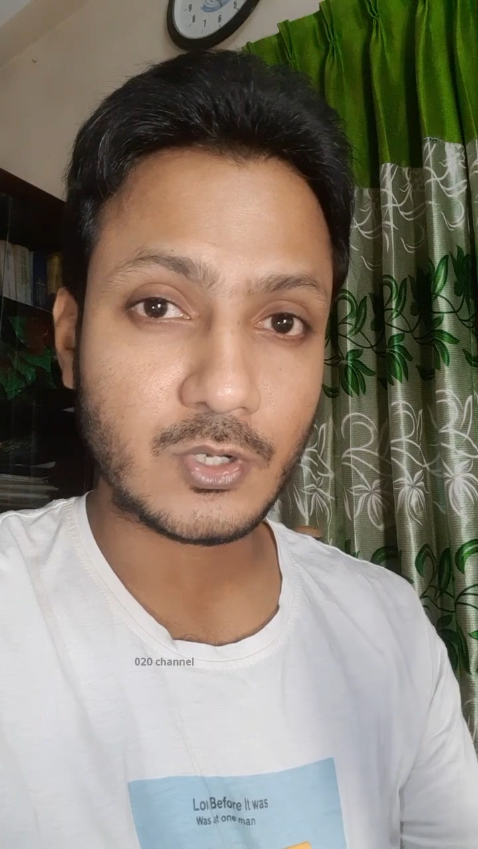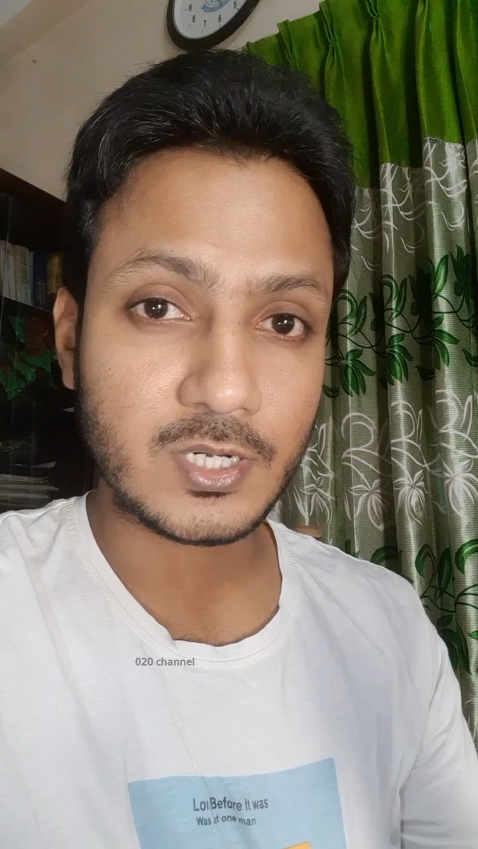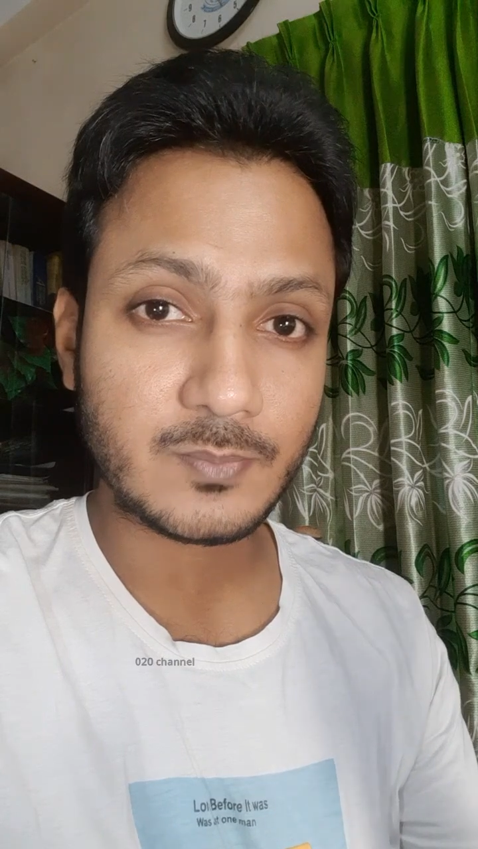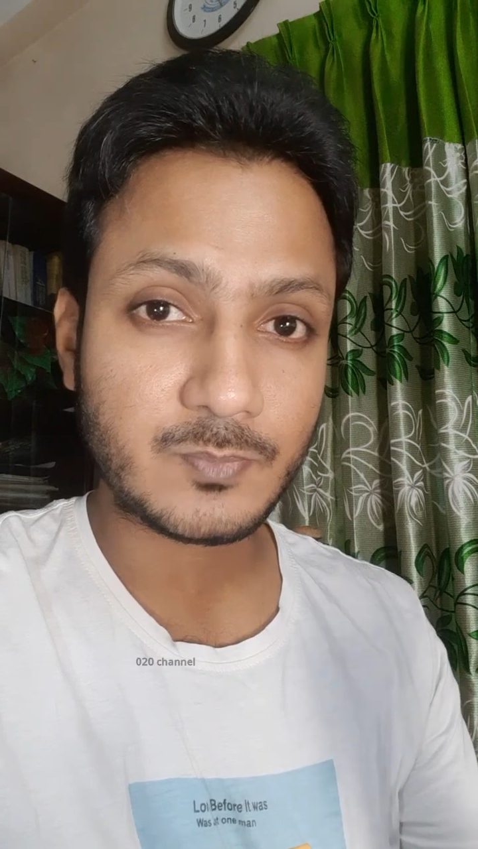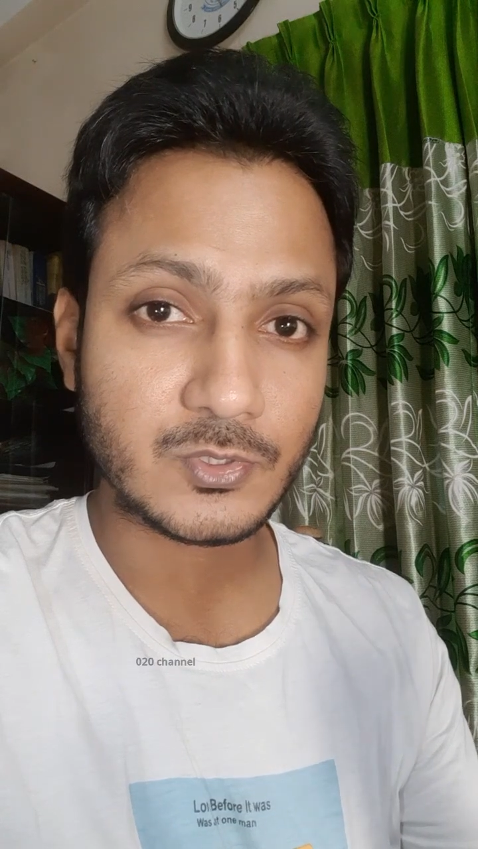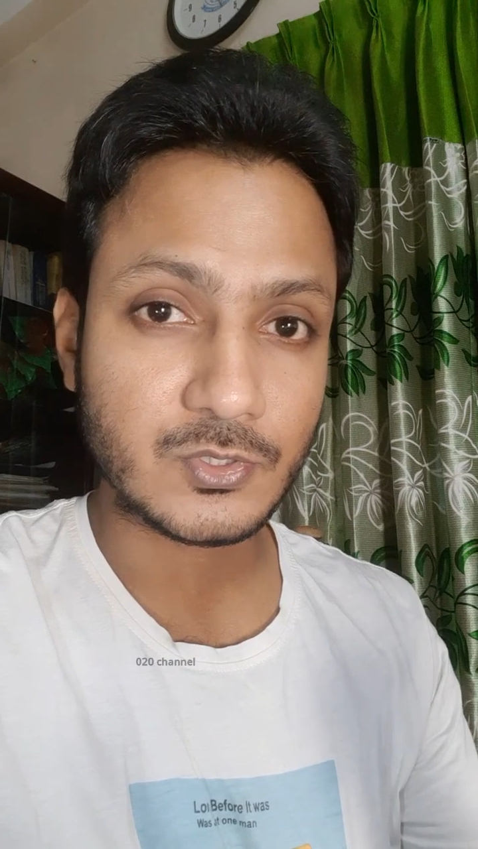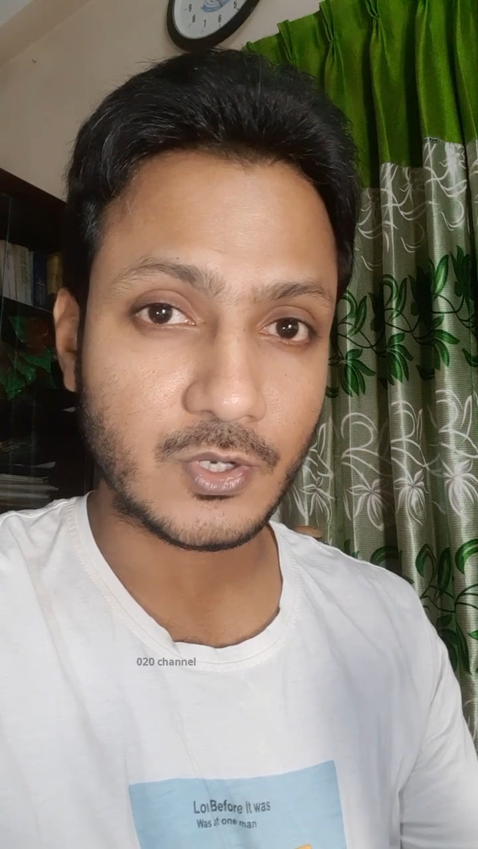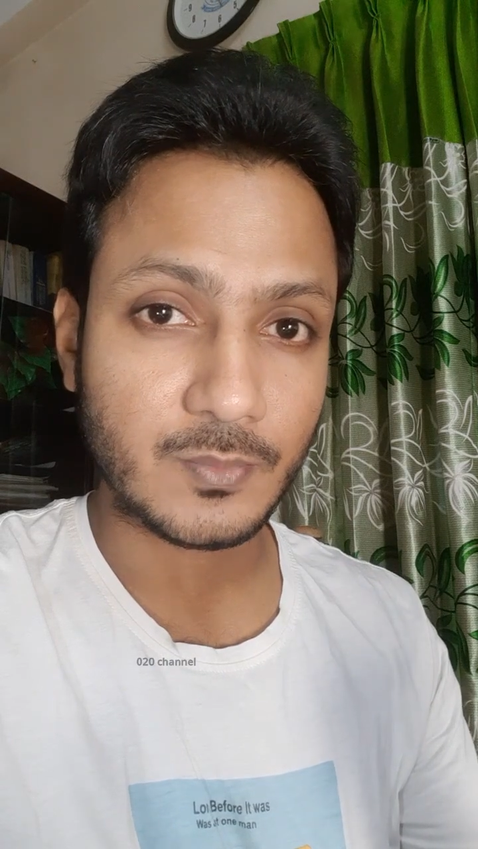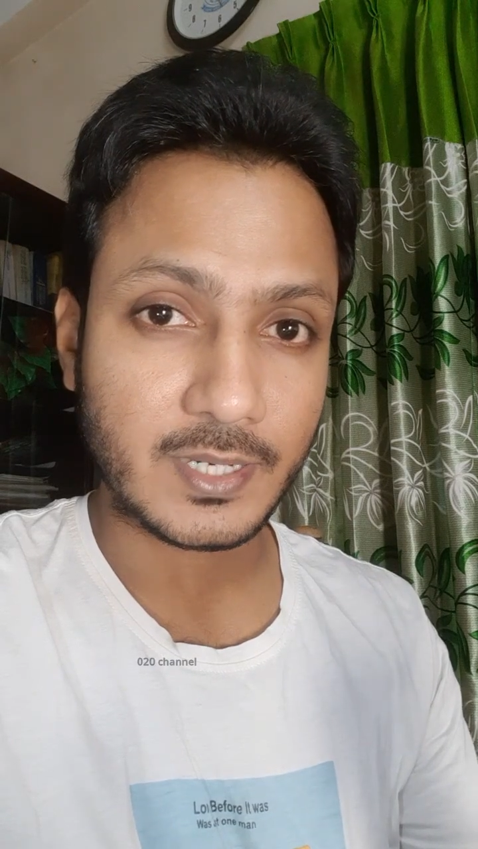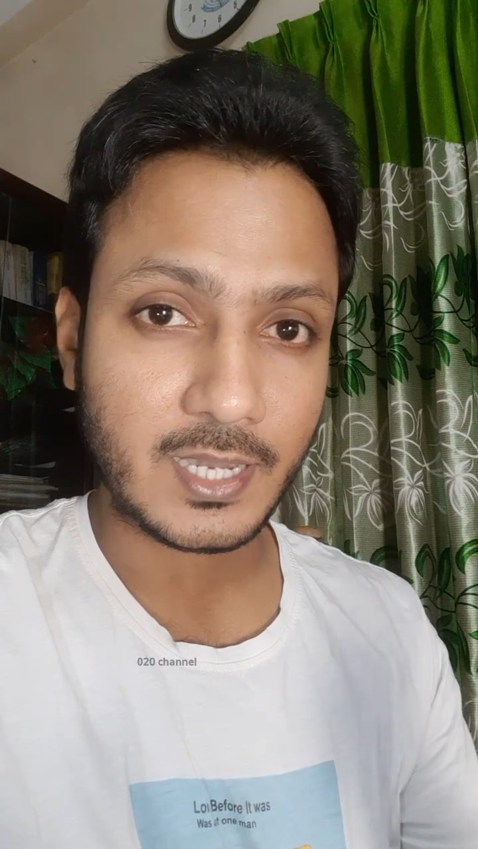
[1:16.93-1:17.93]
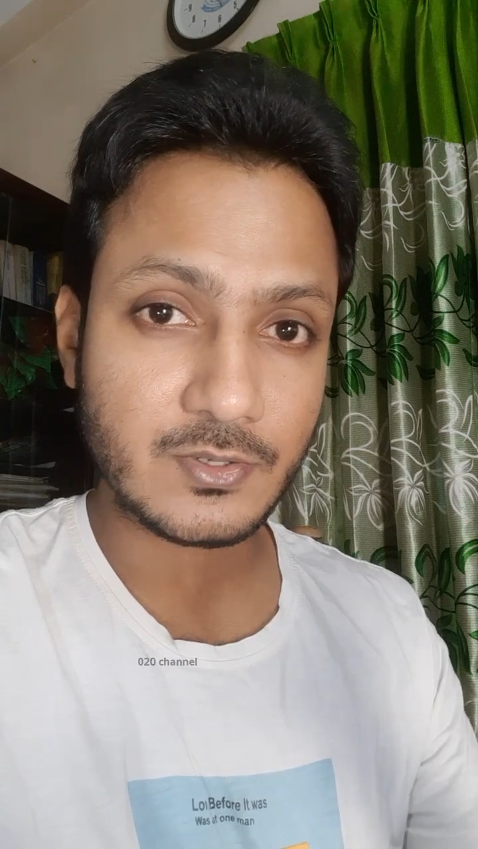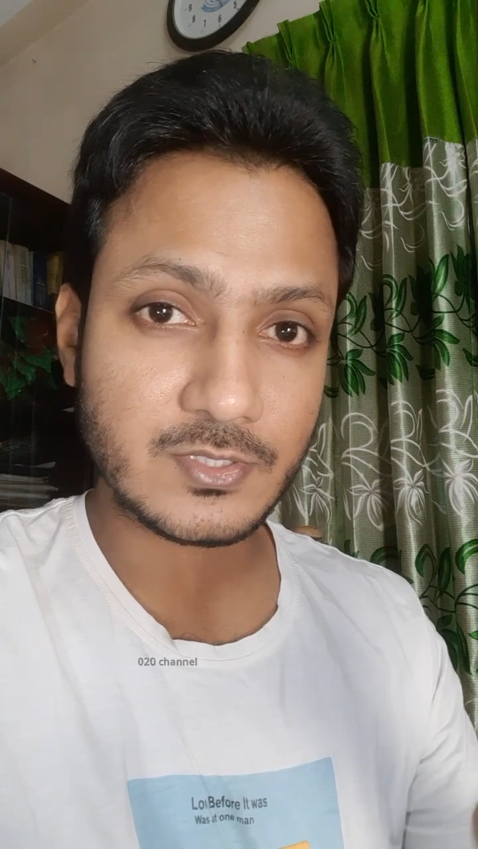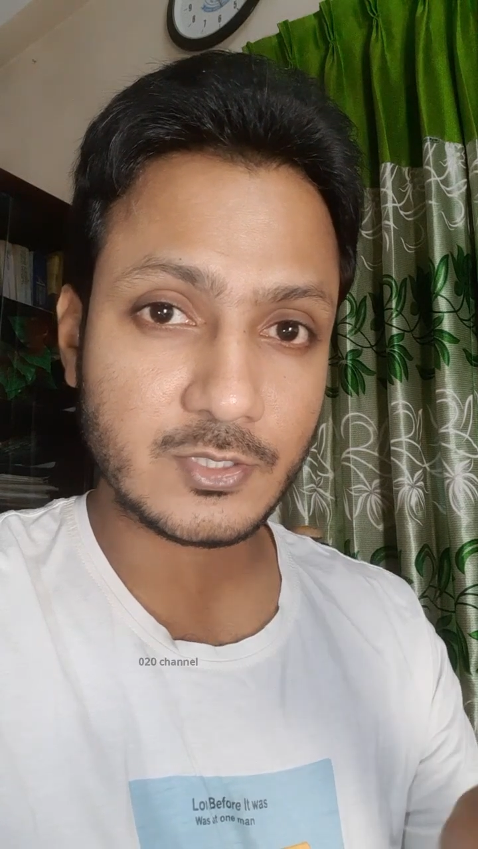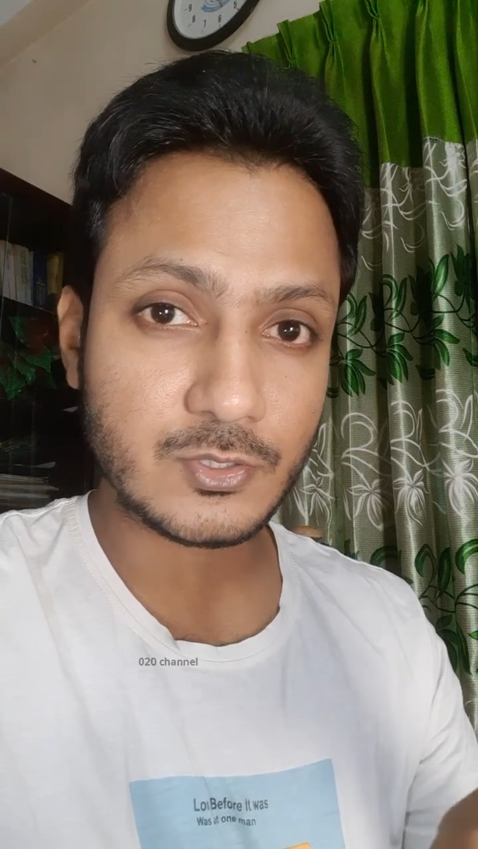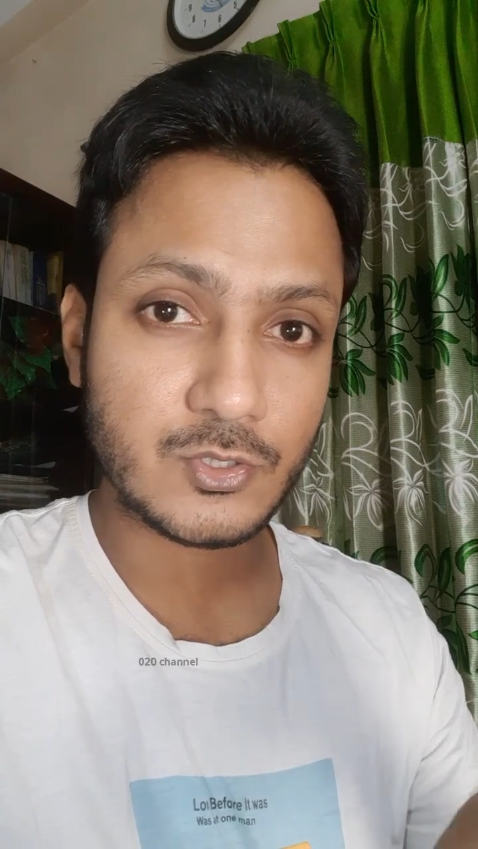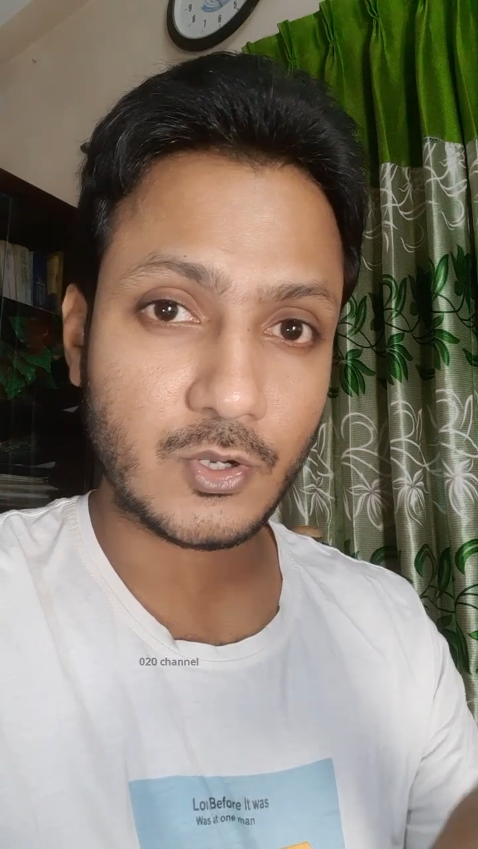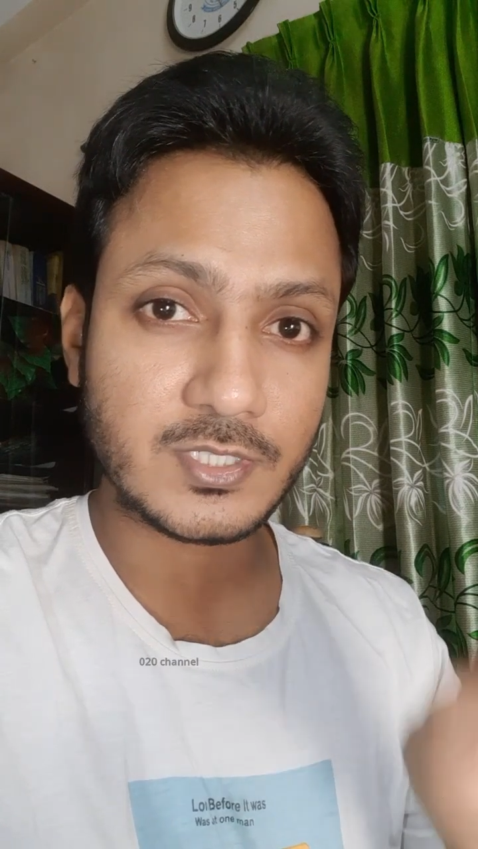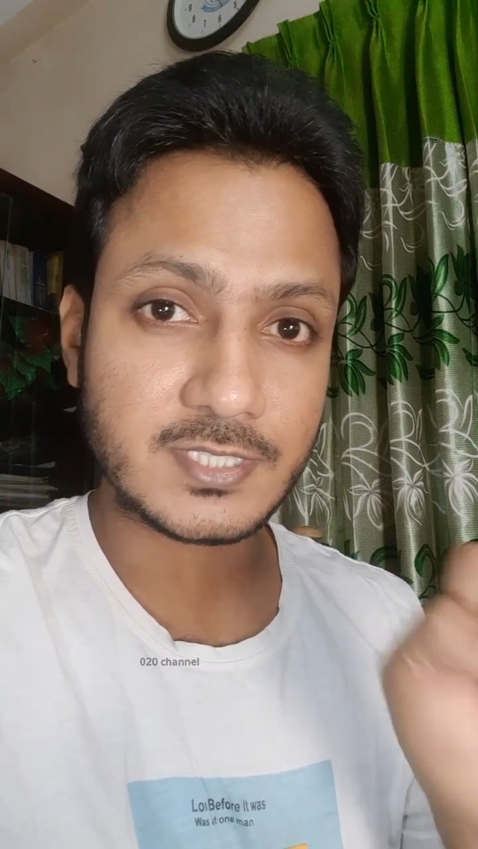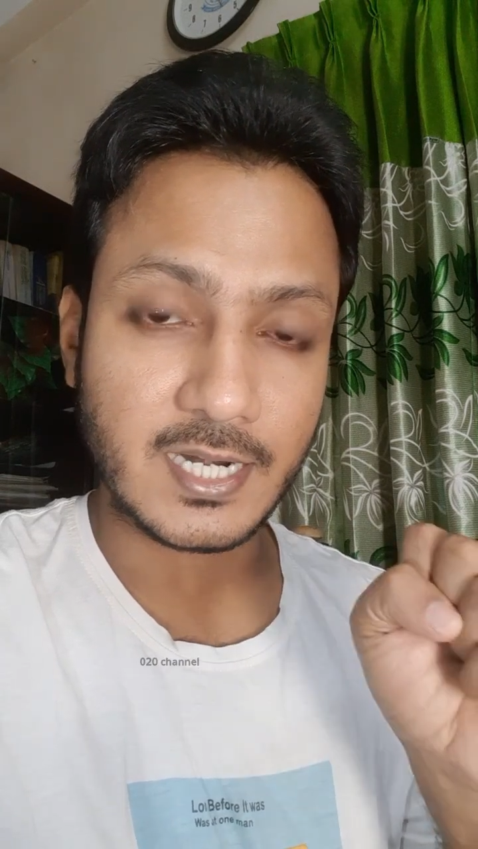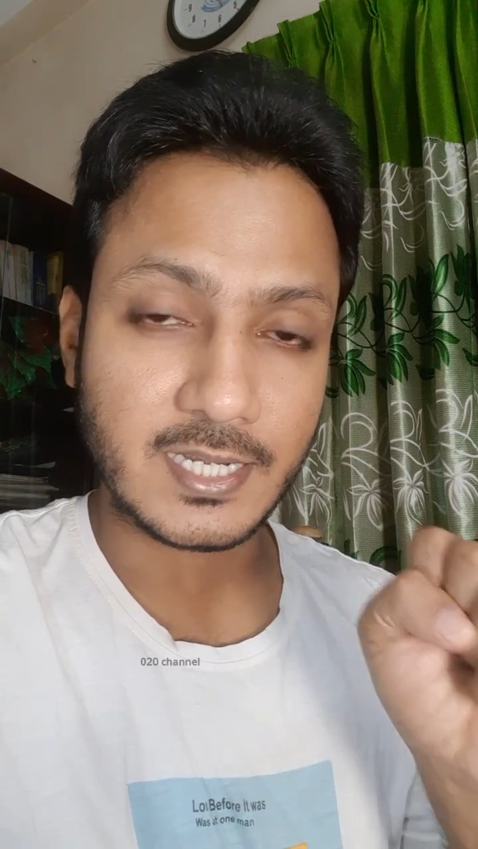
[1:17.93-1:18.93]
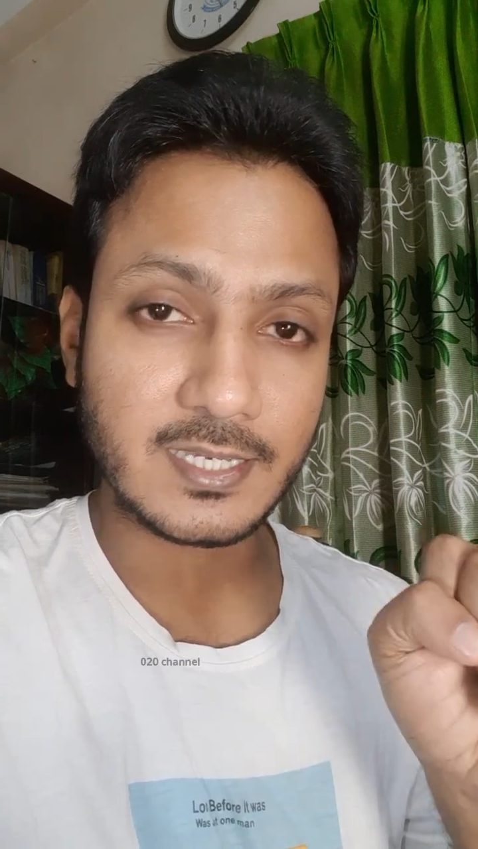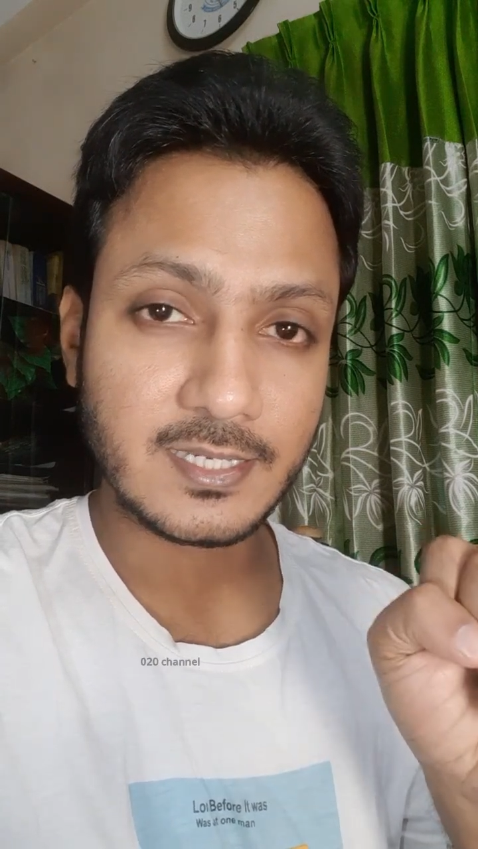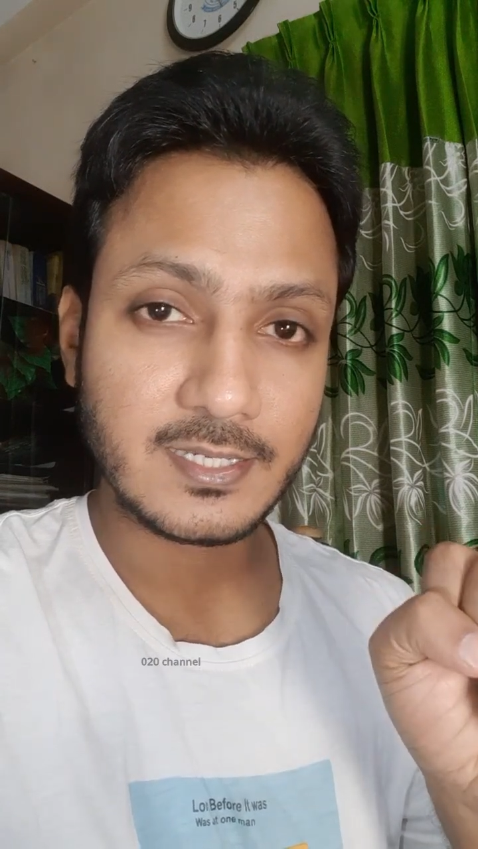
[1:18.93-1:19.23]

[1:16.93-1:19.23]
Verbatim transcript: জলের প্রয়োজন হবে কারণ সে তো জল টানে